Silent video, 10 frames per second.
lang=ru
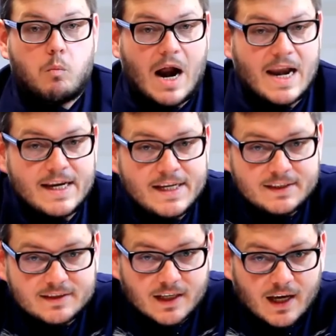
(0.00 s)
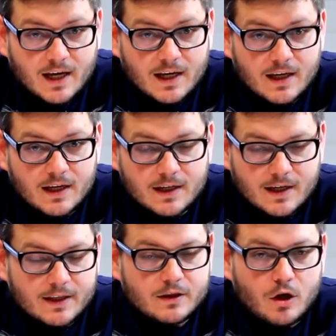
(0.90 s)
Полиция
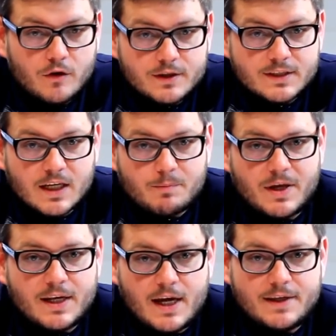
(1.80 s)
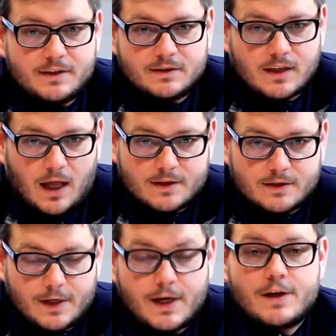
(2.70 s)
готовится к
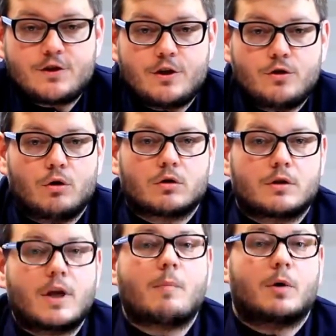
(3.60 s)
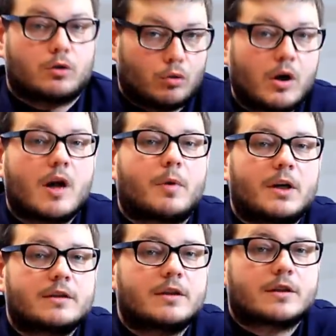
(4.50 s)
переаттестации. Речь идет не о патрульной
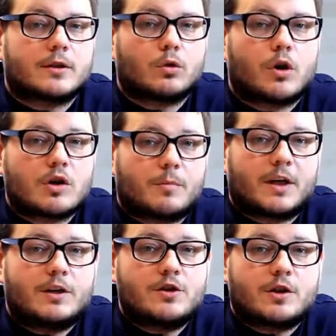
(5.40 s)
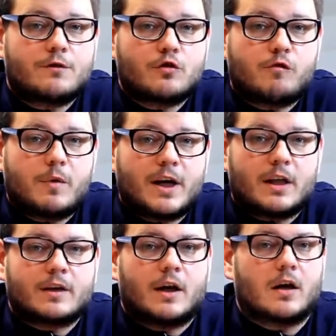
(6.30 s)
полиции, с которой уже практически все в
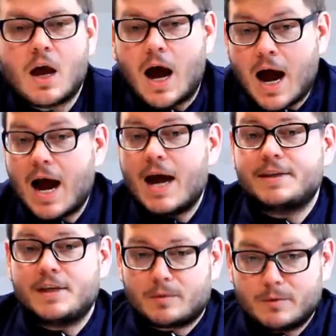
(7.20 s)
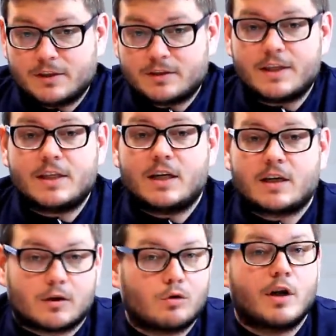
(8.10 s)
порядке, а о тех
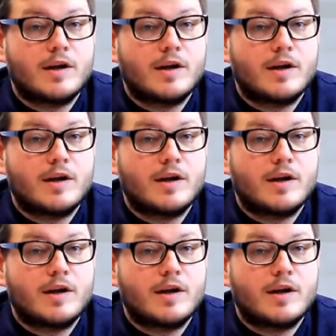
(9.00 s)
милиционерах, которые